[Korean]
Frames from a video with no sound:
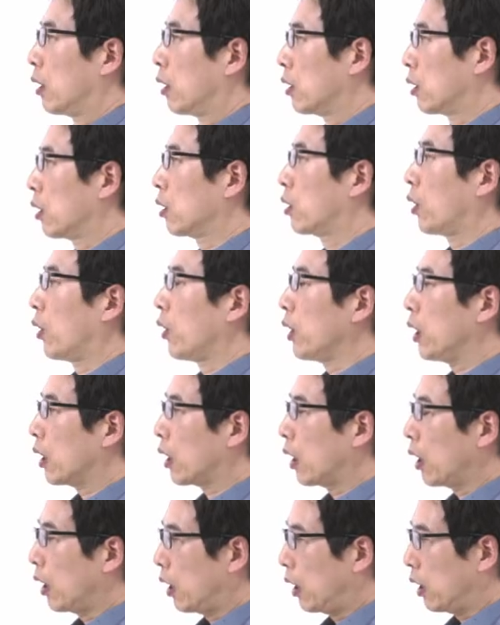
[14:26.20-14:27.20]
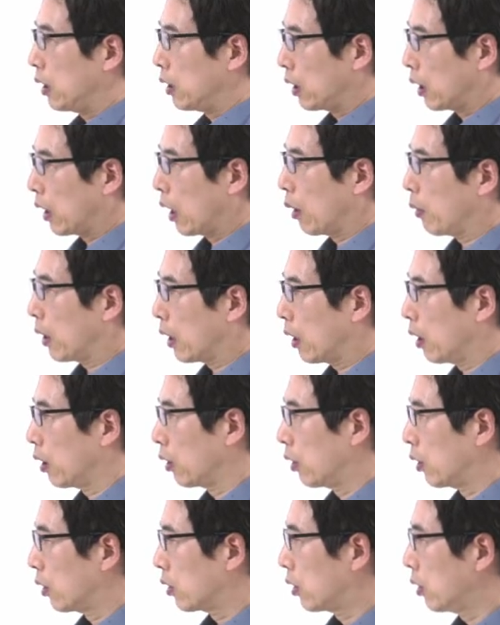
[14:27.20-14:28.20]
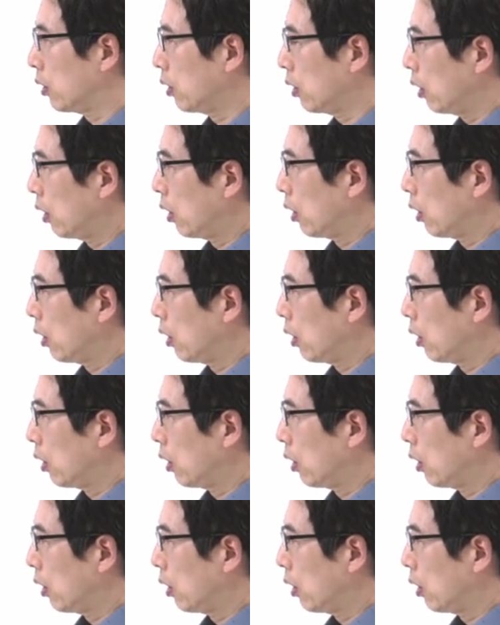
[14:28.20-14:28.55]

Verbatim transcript: 그래서 저희가 이제 개발한 것은